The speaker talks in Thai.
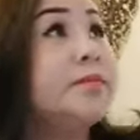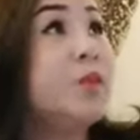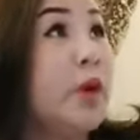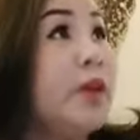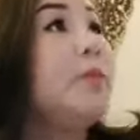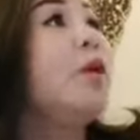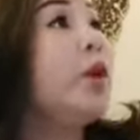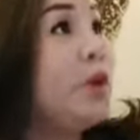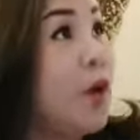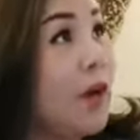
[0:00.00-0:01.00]
สอนทำคอ
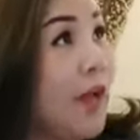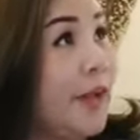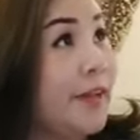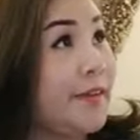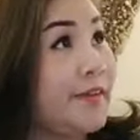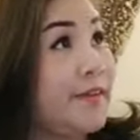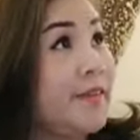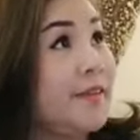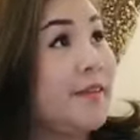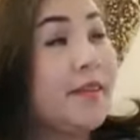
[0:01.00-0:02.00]
ร์สออนไลน์
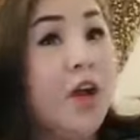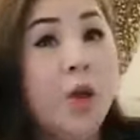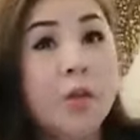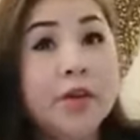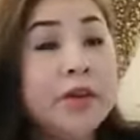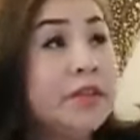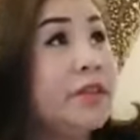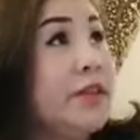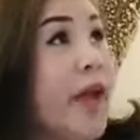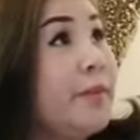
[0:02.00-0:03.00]
ออบก็นึกถึ
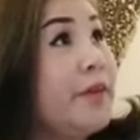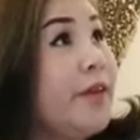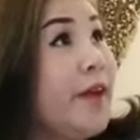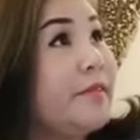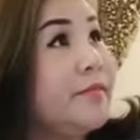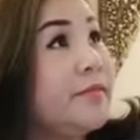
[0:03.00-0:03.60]
งหน้าพี่รัฐ